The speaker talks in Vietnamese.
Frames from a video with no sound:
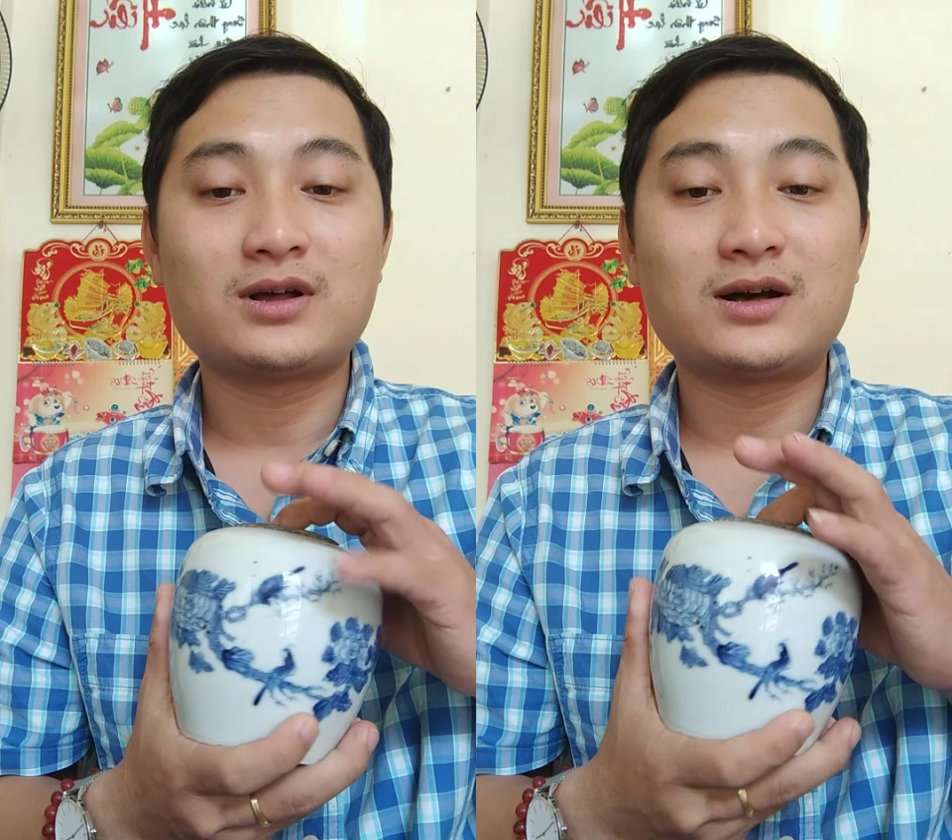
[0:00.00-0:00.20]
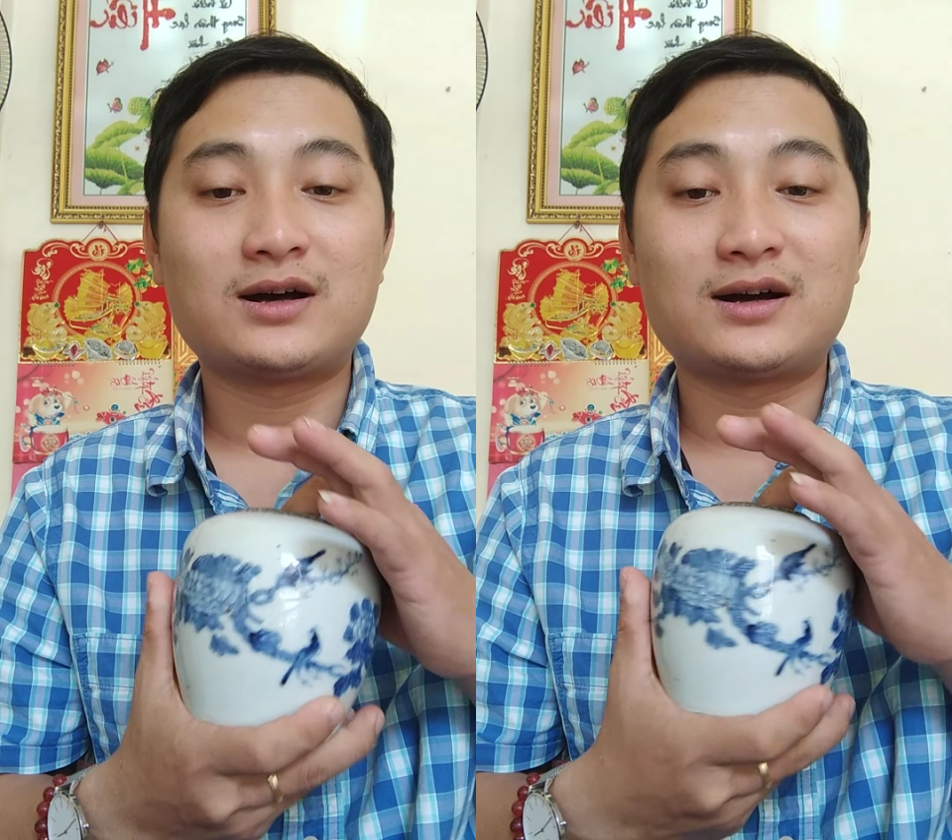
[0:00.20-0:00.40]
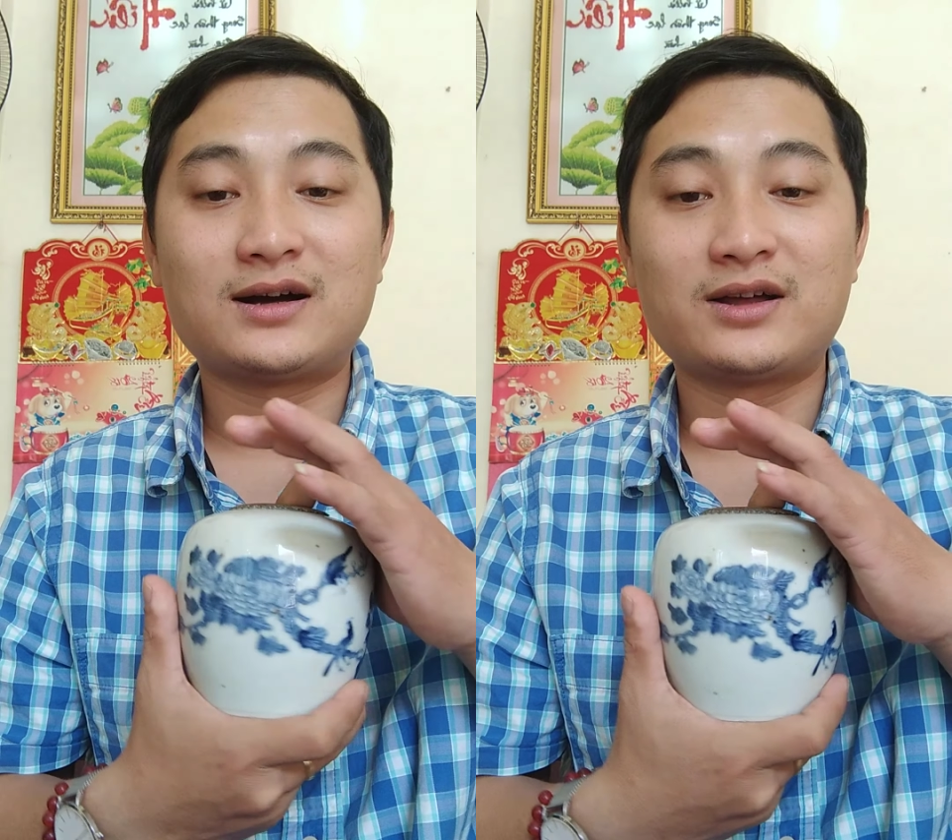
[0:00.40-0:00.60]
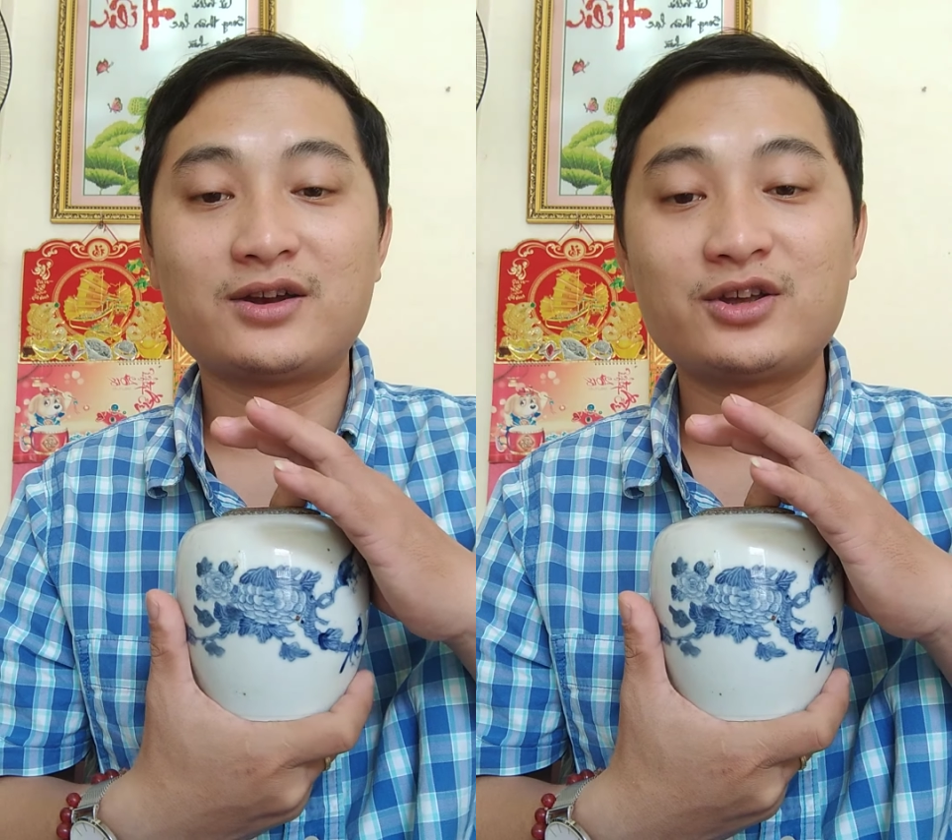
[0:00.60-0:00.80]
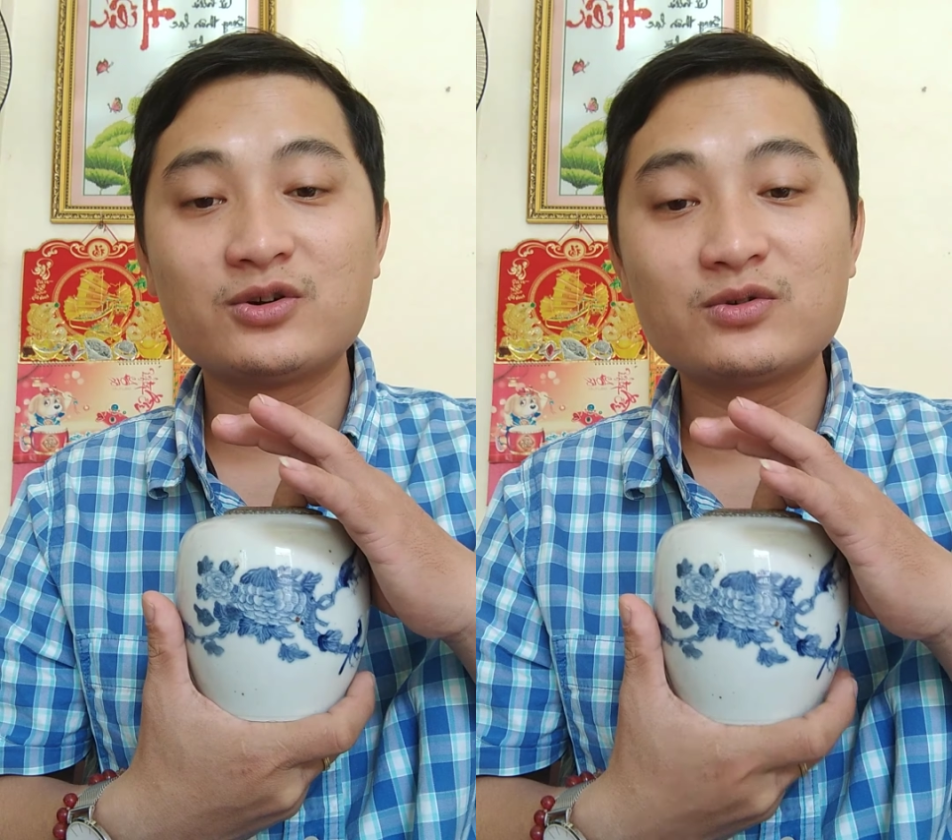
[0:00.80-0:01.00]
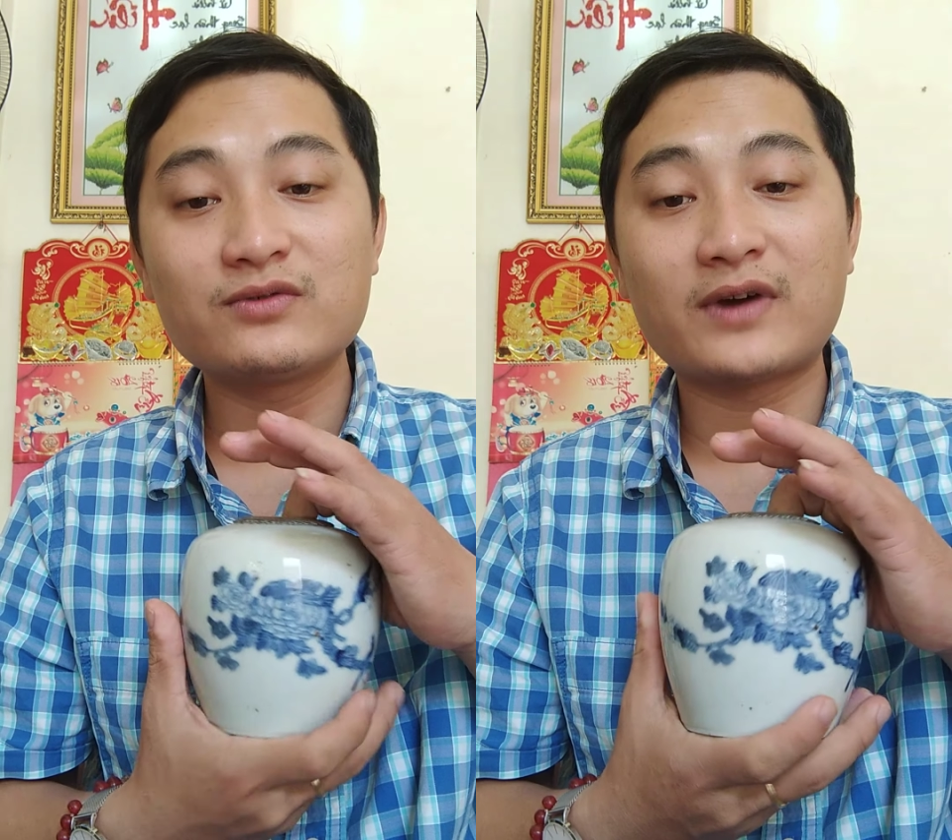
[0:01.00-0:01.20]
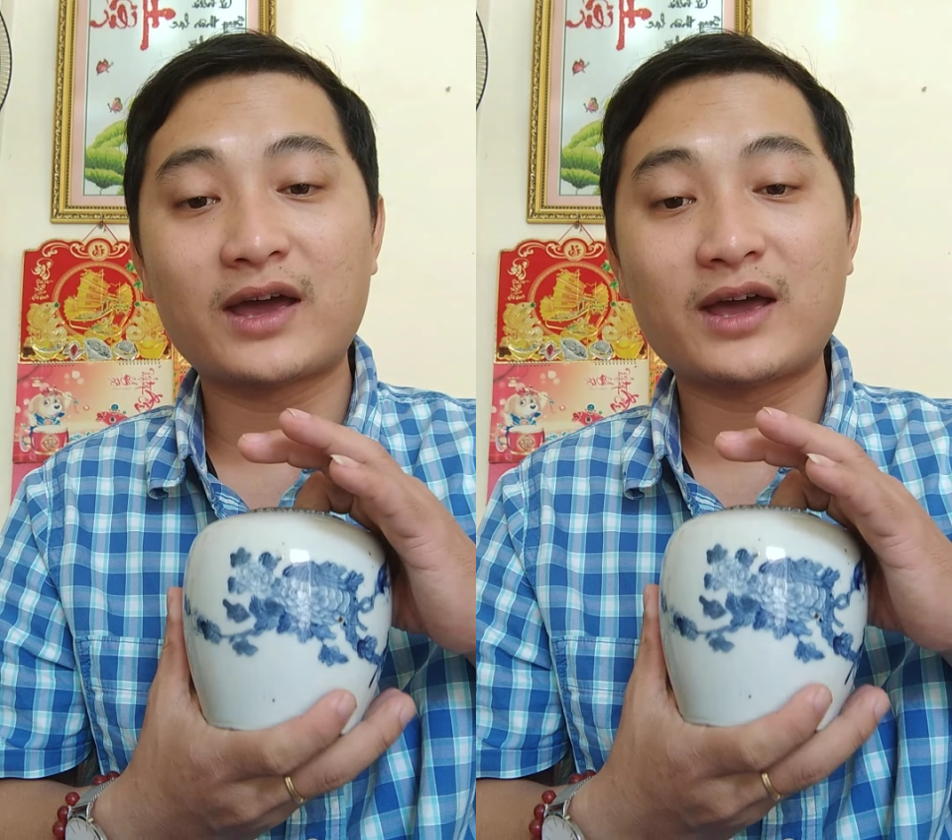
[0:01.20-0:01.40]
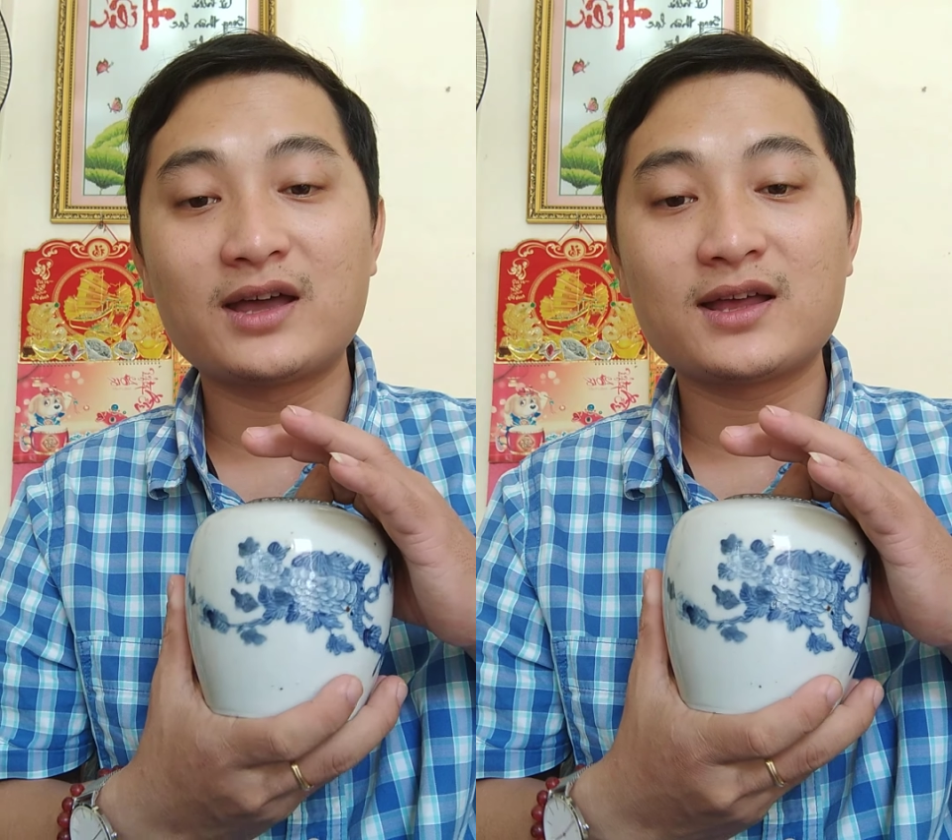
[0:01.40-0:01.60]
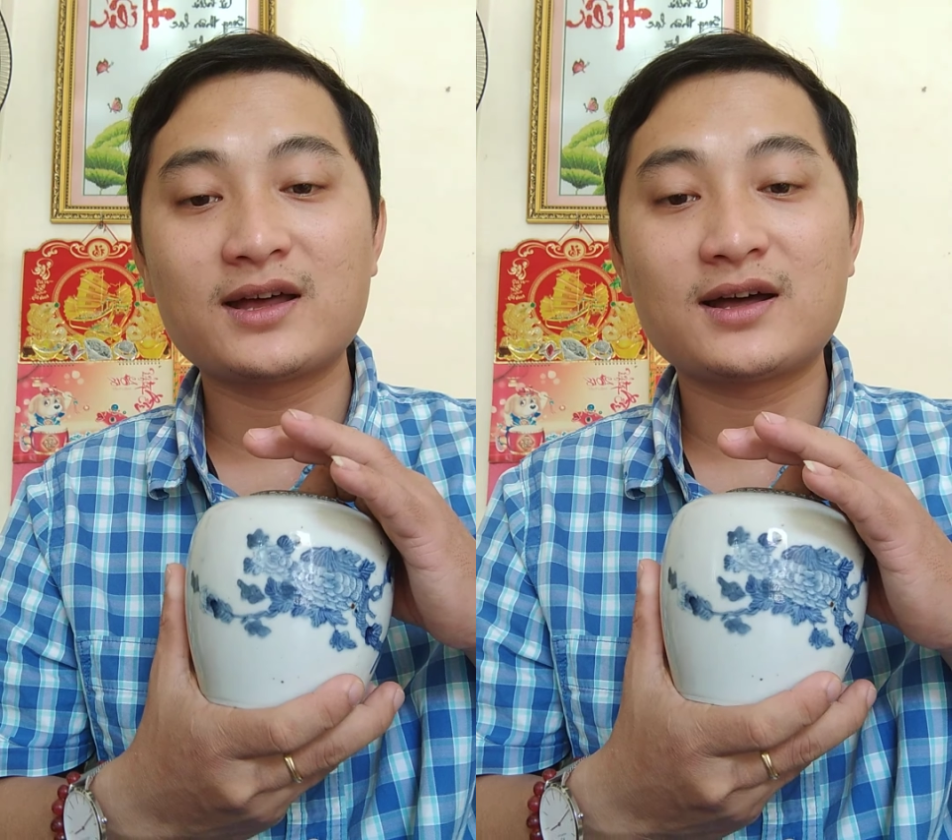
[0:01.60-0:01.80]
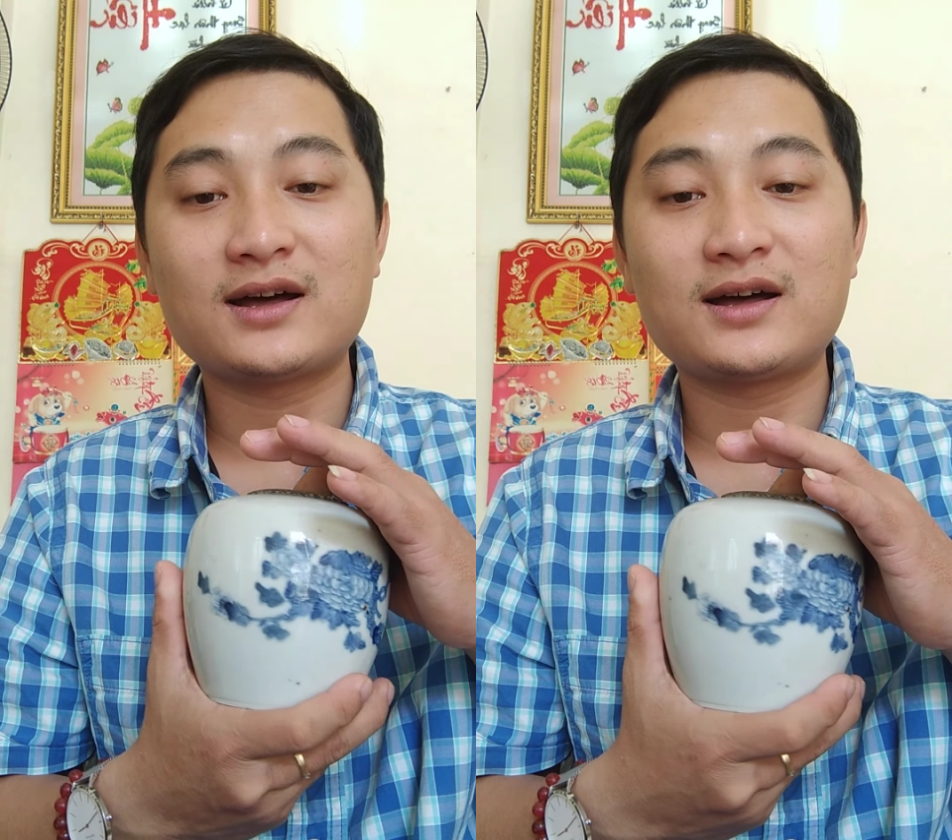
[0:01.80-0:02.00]
uh, điếu vẽ
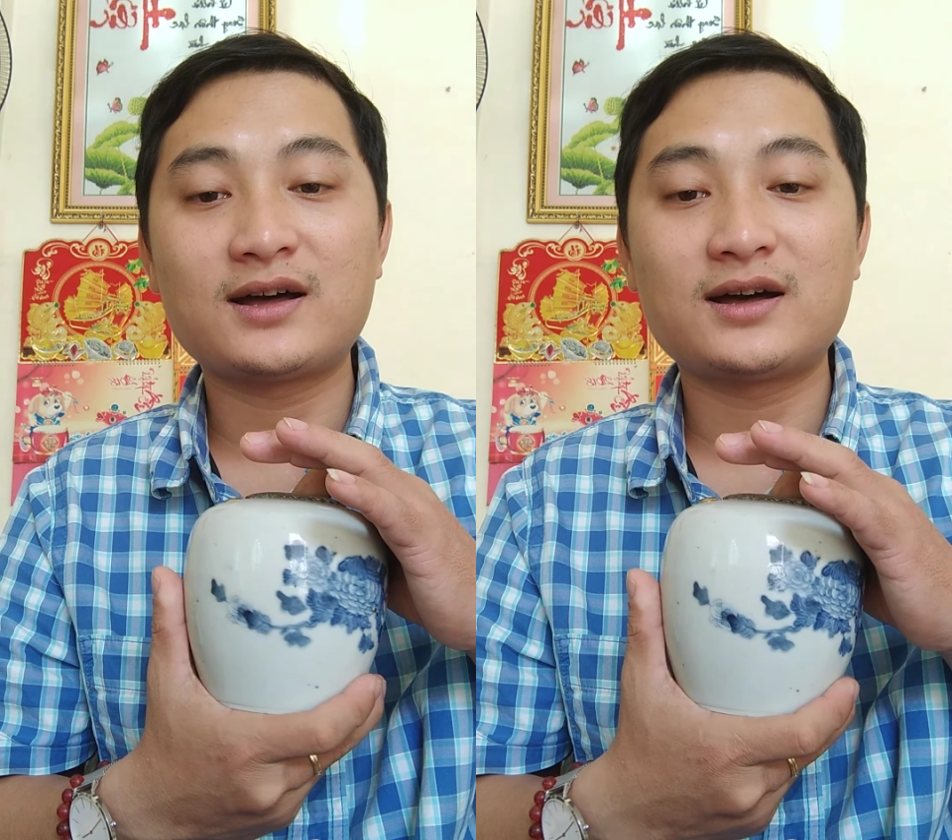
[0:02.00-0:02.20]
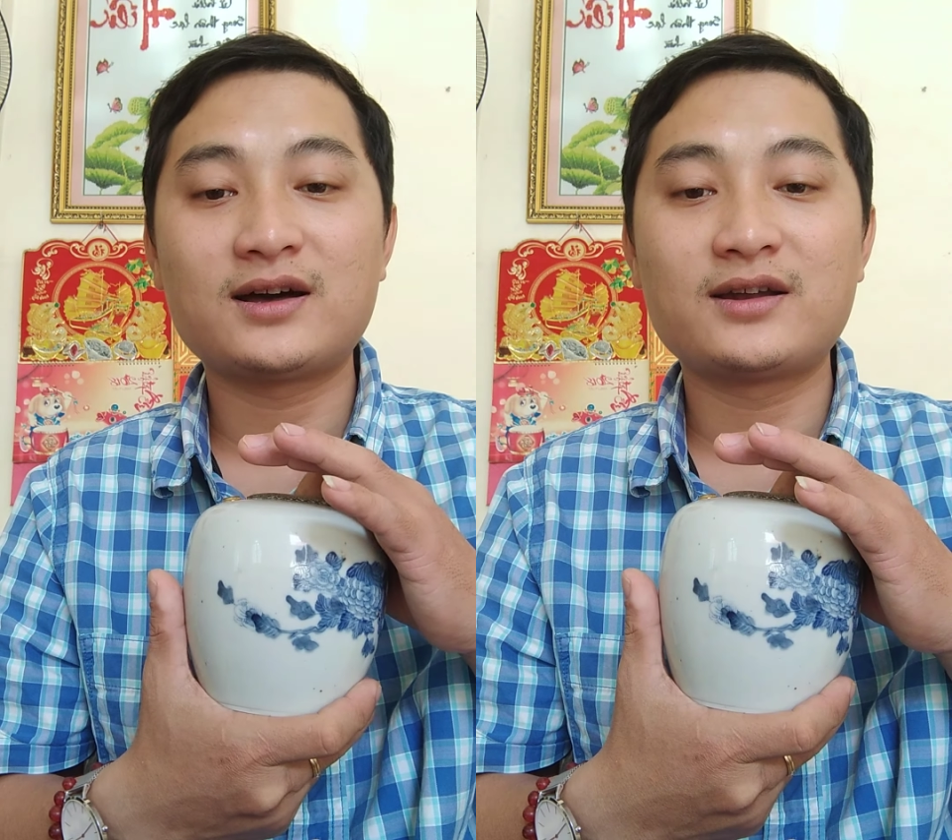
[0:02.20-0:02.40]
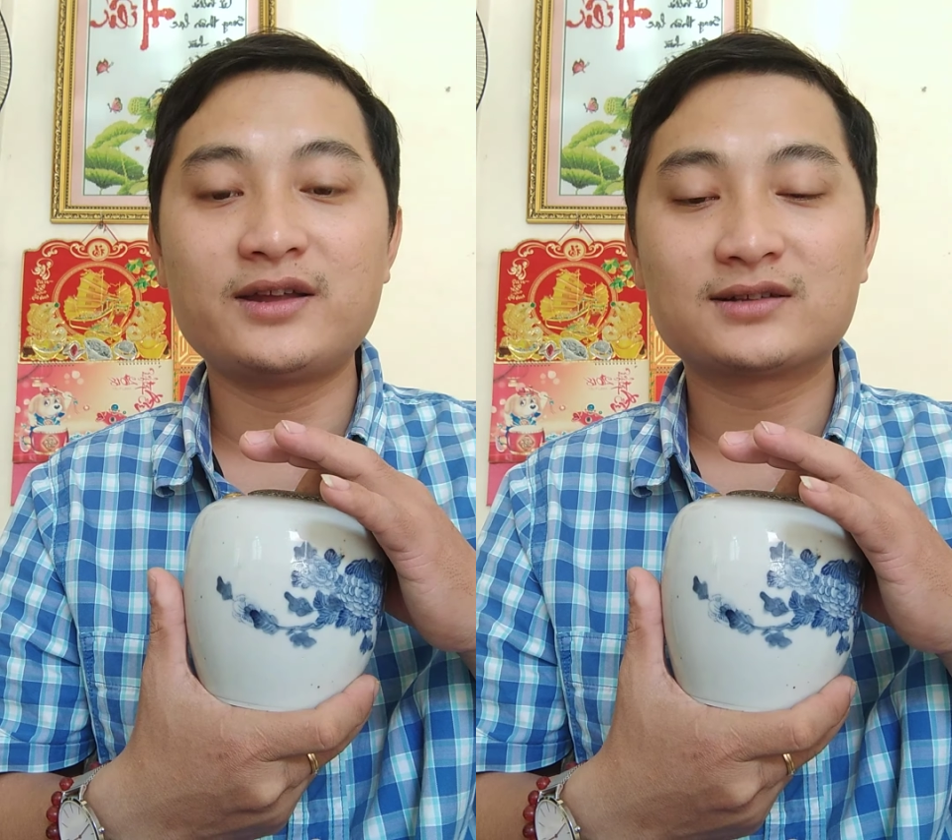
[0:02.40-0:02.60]
uh,